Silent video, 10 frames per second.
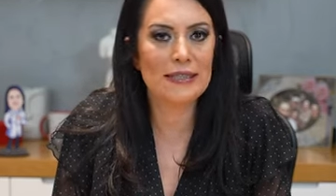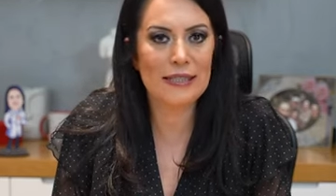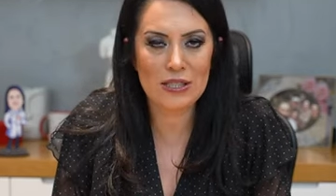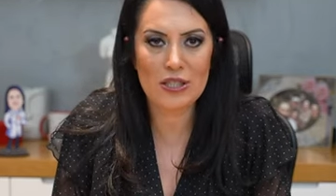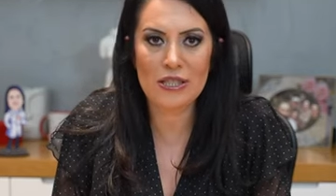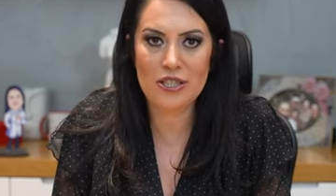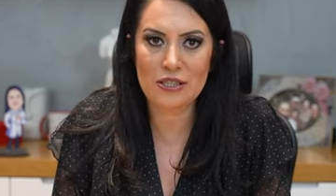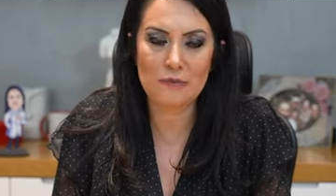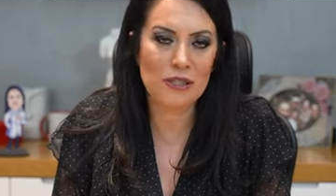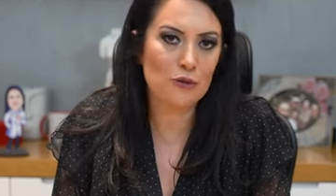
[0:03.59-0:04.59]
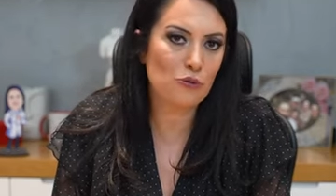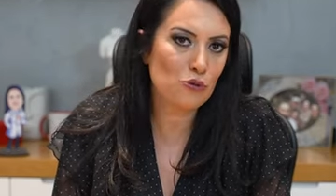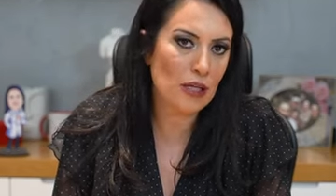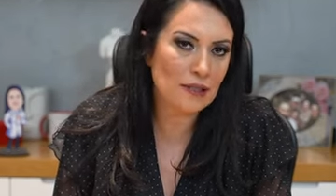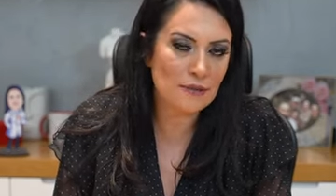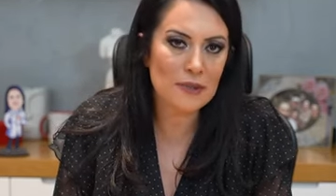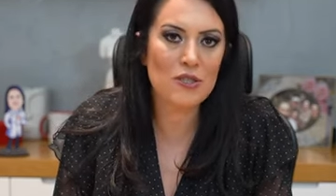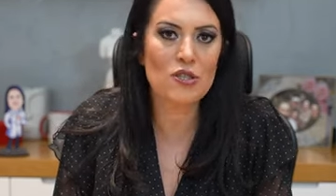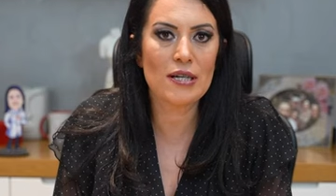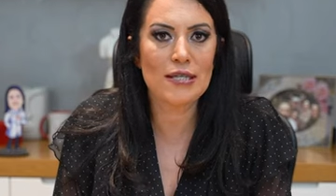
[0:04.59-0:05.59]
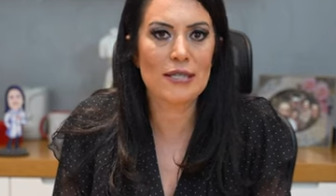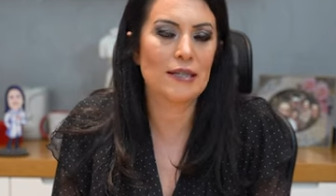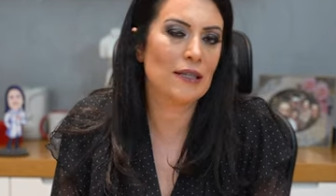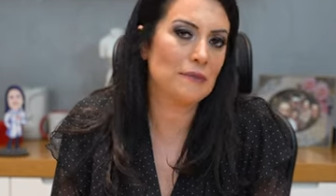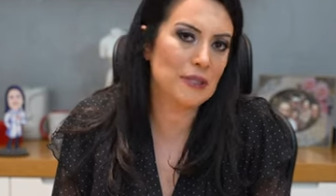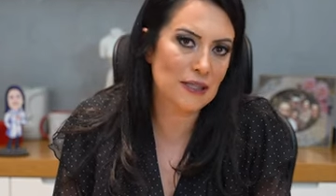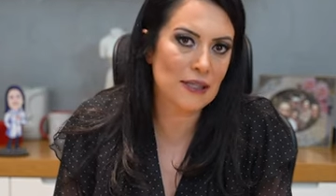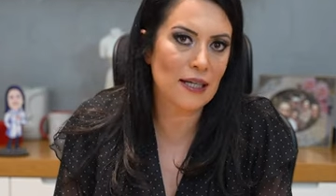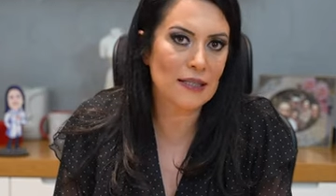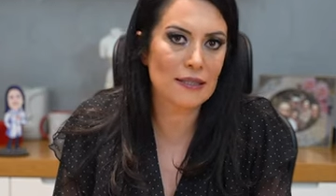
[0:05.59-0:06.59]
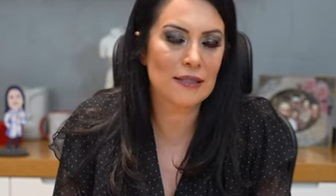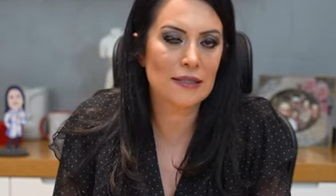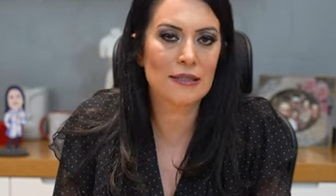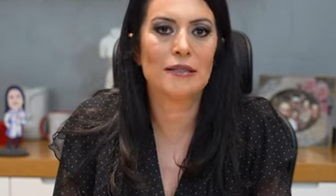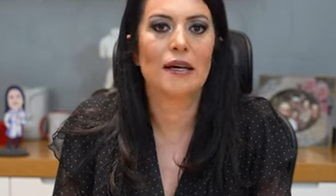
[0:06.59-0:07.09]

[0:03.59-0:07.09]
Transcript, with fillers: gençleştirmede kullandığımız cihazlardan bir tanesidir.